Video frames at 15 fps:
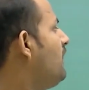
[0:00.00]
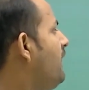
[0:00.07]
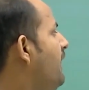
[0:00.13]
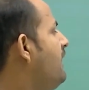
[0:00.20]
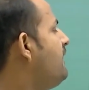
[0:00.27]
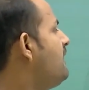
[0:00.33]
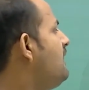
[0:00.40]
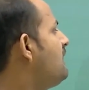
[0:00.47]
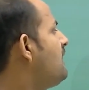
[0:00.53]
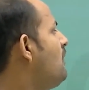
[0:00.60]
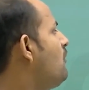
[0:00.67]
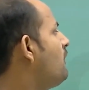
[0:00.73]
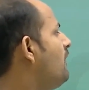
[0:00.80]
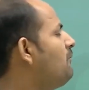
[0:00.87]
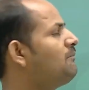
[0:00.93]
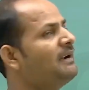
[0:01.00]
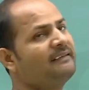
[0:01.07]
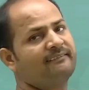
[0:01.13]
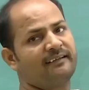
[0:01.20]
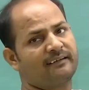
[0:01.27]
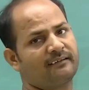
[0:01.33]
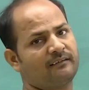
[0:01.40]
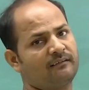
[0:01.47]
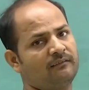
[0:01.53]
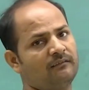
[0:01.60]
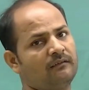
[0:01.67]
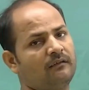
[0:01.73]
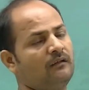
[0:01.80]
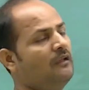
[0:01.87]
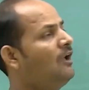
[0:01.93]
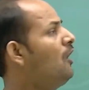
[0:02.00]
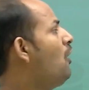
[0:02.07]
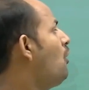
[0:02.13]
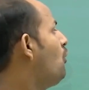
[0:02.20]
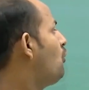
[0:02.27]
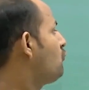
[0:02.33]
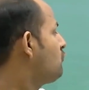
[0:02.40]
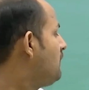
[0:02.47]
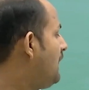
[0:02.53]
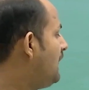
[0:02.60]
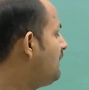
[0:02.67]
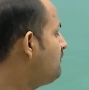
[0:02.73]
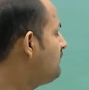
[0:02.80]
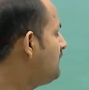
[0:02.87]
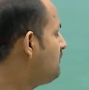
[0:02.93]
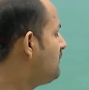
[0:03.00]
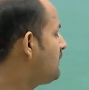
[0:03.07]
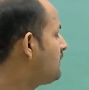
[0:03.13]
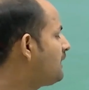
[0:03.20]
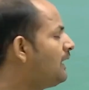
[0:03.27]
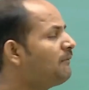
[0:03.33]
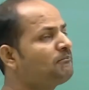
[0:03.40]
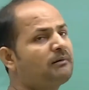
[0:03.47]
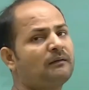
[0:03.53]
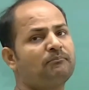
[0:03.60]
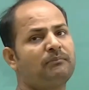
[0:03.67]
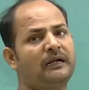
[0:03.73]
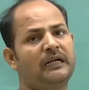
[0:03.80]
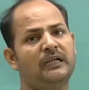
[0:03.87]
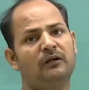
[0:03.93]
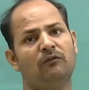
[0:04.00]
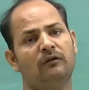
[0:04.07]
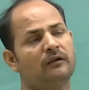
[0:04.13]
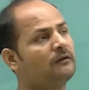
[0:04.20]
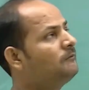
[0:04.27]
है एंगल का हो रहा है बाई और साथ में बन रहा है परपेंडिकुलर